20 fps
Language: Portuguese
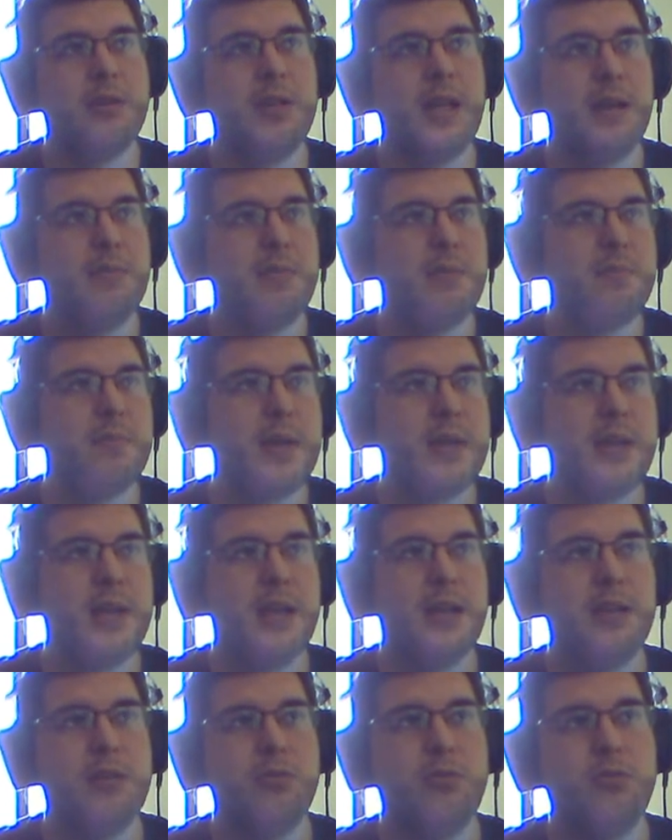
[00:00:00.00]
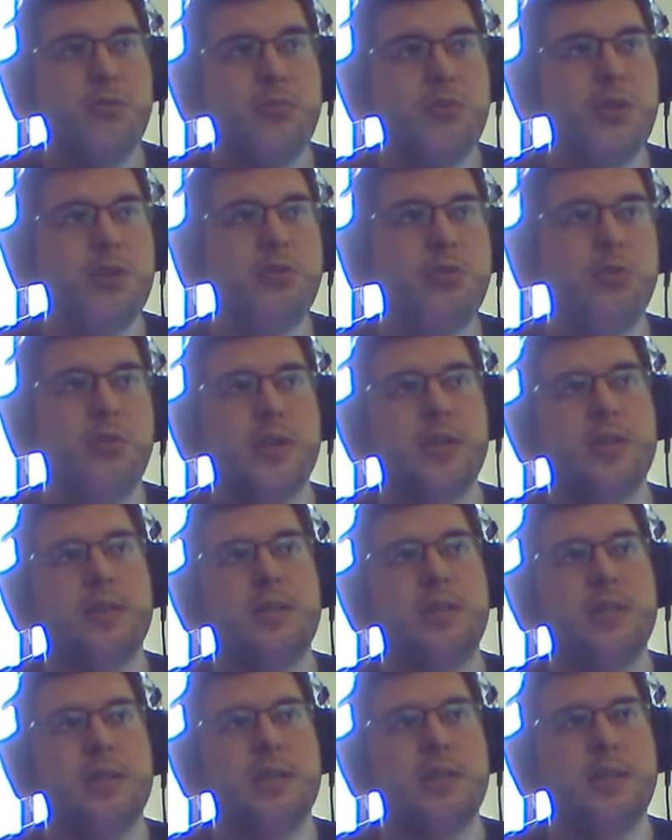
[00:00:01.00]
TMPIN 1 e
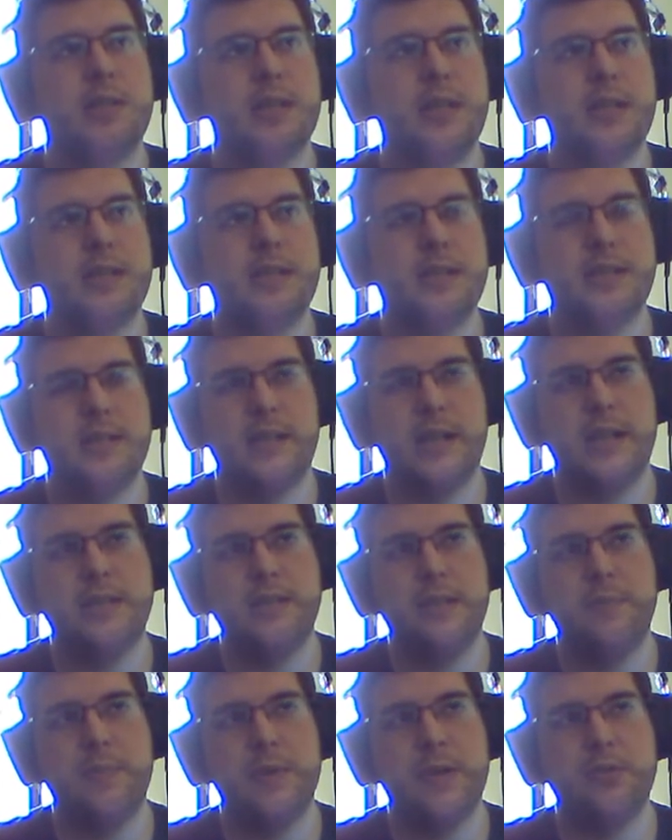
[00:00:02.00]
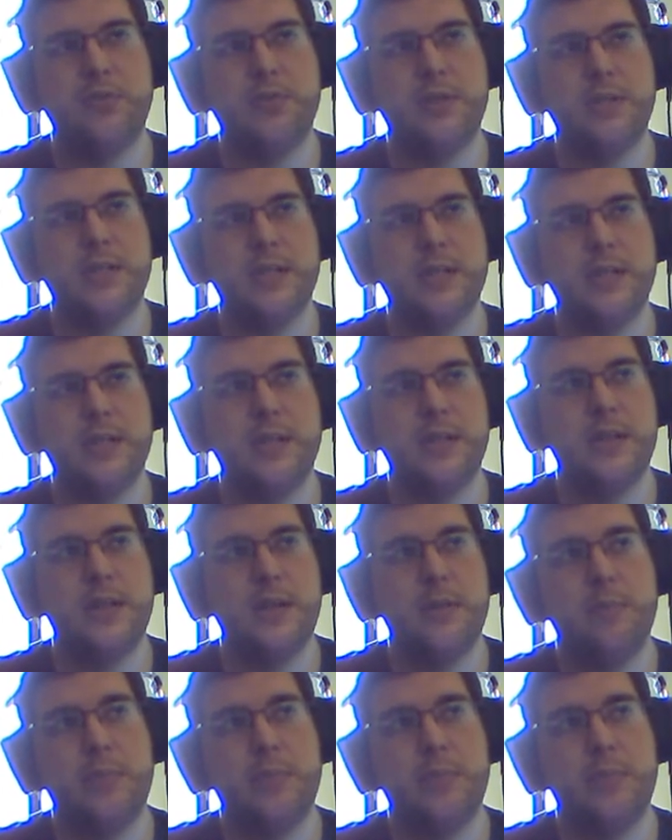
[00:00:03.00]
2 essas três temperaturas aqui,